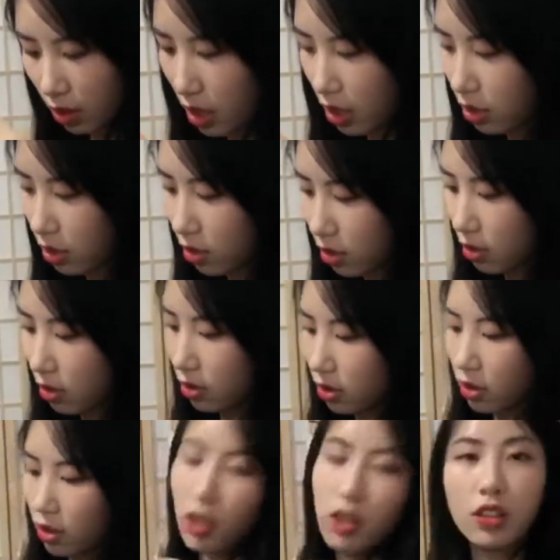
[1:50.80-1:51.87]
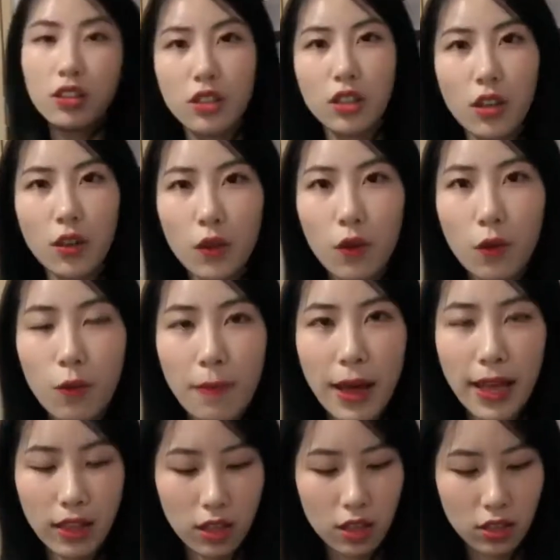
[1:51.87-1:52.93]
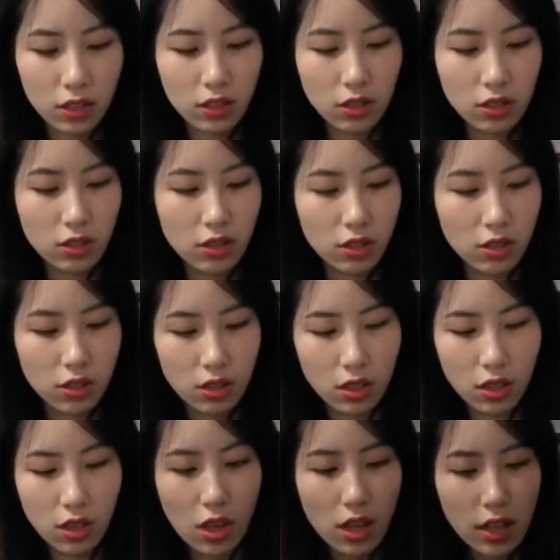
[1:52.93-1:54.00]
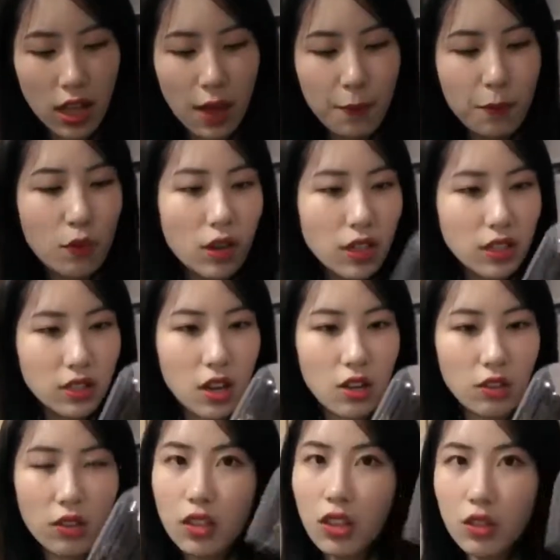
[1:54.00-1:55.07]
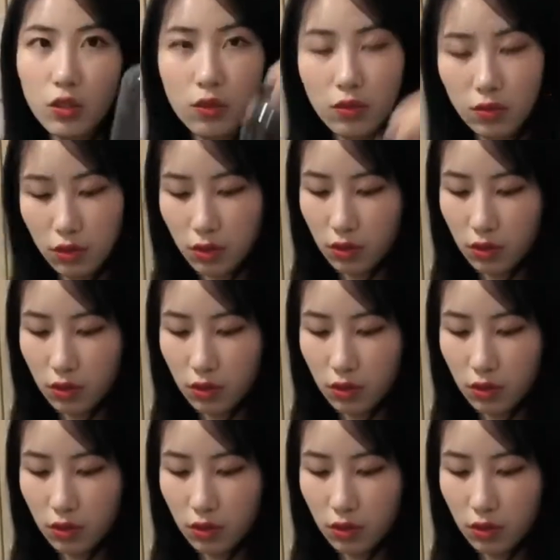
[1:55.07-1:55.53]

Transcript: 呀！我买的就是带玻璃罩的那种。